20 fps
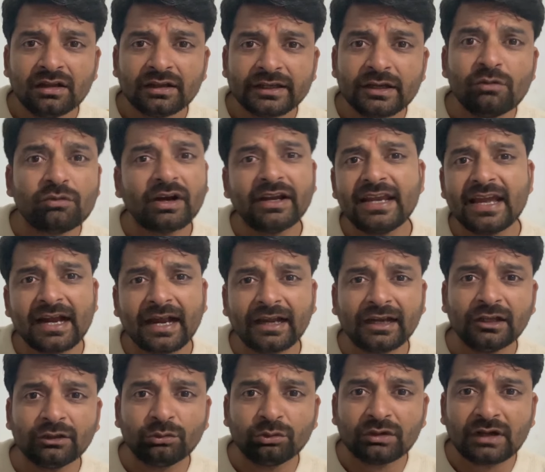क्यों कहिएगा
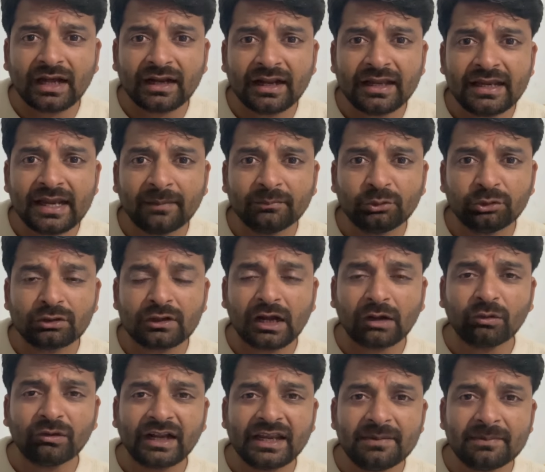कि दुर्गा नहीं हम दुर्गा
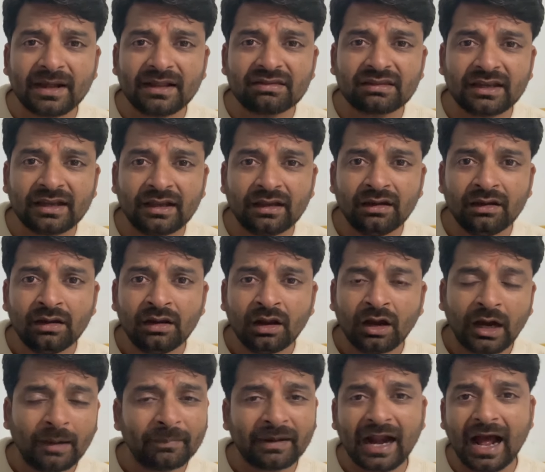को नहीं मानते हैं
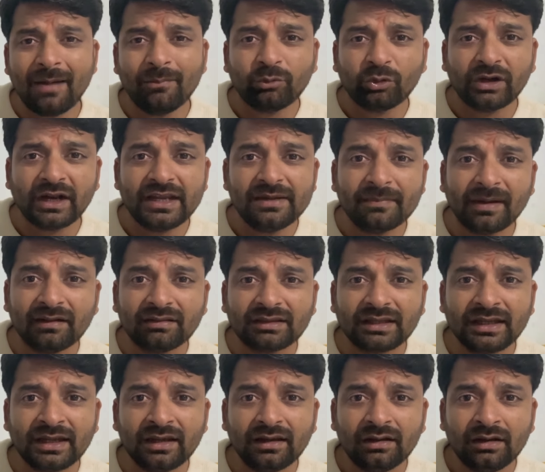हम राम को नहीं
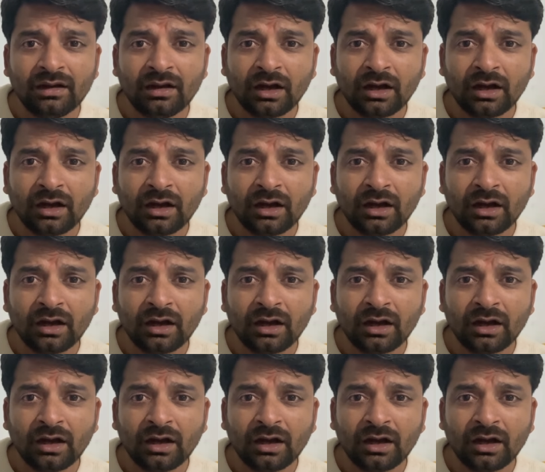मानते हैं